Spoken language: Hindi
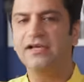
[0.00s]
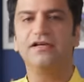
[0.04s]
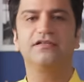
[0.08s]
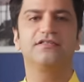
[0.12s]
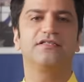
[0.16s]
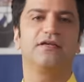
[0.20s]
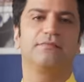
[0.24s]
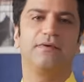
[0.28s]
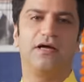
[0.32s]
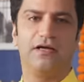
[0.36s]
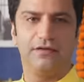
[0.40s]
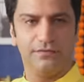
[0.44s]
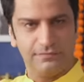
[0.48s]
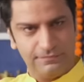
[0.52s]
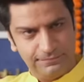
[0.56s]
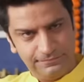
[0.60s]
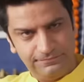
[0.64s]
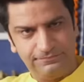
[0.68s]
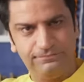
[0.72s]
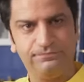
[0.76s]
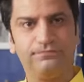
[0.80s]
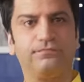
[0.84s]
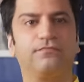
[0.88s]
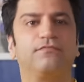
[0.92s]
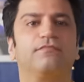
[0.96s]
का सामान
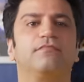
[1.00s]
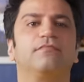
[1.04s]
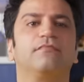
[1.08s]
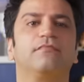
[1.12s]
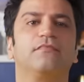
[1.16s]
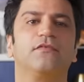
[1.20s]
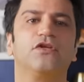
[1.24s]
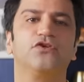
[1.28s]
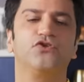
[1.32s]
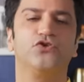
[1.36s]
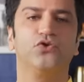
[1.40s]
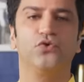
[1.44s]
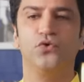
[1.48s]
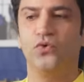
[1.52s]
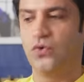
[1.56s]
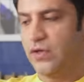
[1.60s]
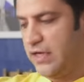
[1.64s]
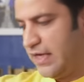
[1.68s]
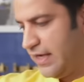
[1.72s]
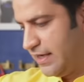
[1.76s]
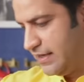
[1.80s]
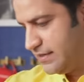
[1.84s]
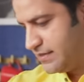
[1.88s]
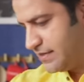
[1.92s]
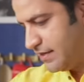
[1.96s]
शुरू हो
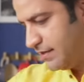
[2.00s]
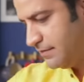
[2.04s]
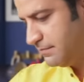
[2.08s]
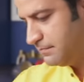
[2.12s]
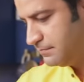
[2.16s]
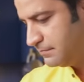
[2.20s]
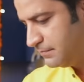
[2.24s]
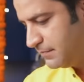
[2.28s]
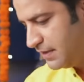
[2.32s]
गया इसे